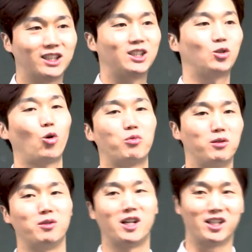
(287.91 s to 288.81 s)
크고
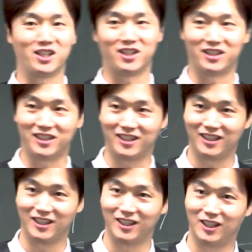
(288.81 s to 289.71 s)
비밀한 일을.
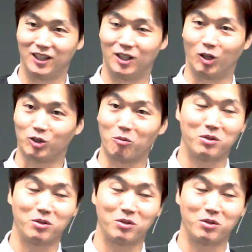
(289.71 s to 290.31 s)
어떤